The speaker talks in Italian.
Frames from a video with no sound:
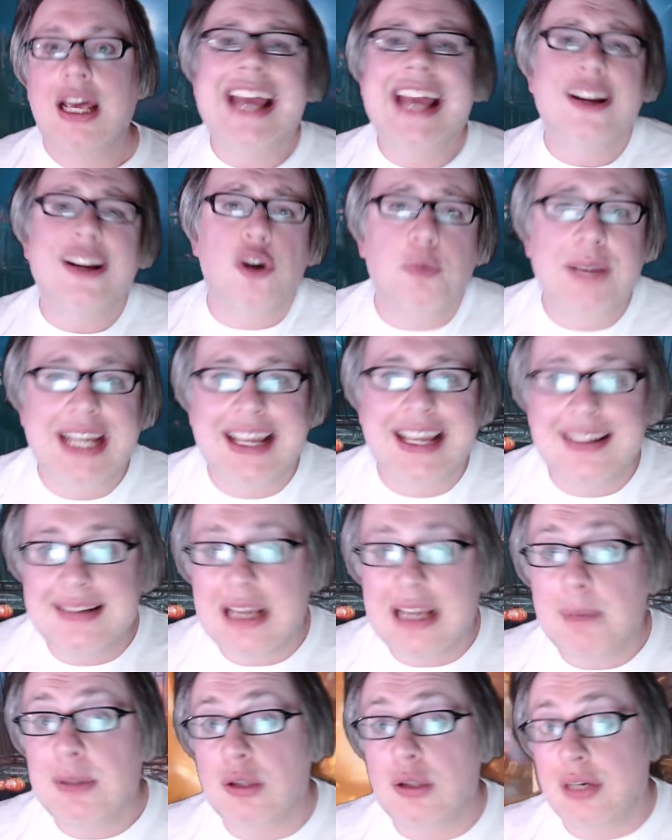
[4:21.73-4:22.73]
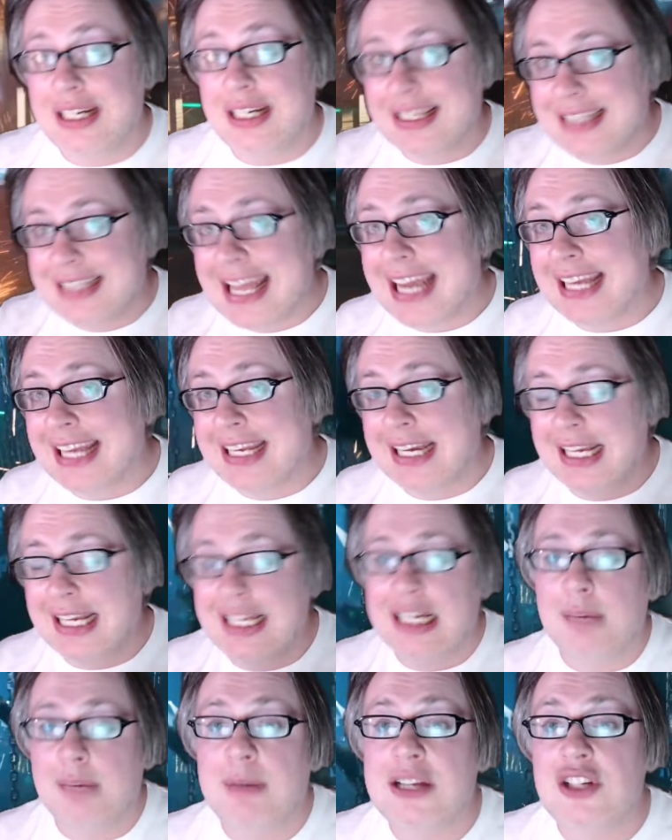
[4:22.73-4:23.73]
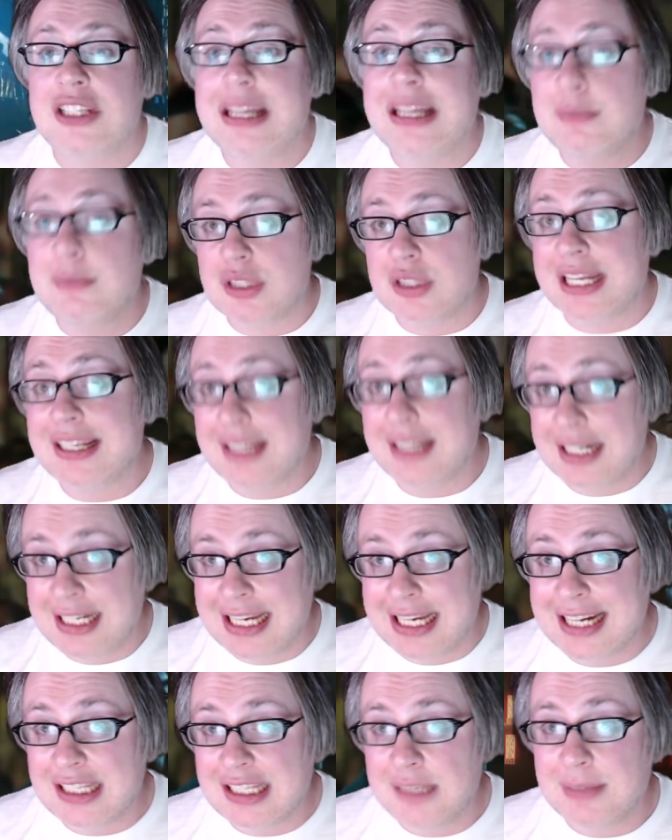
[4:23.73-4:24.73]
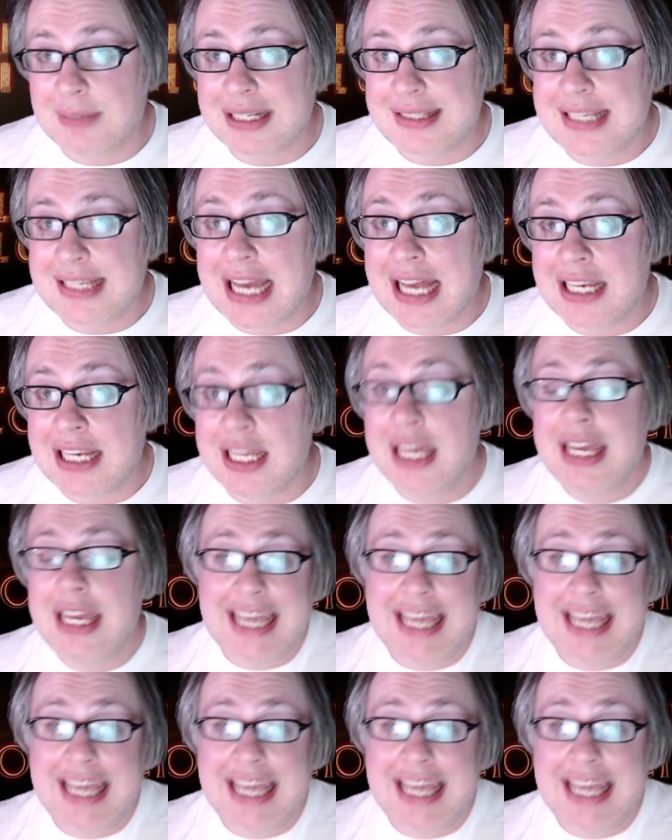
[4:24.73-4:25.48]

Ecco perché a discapito della tecnica e le capacità mostrate nelle arti marziali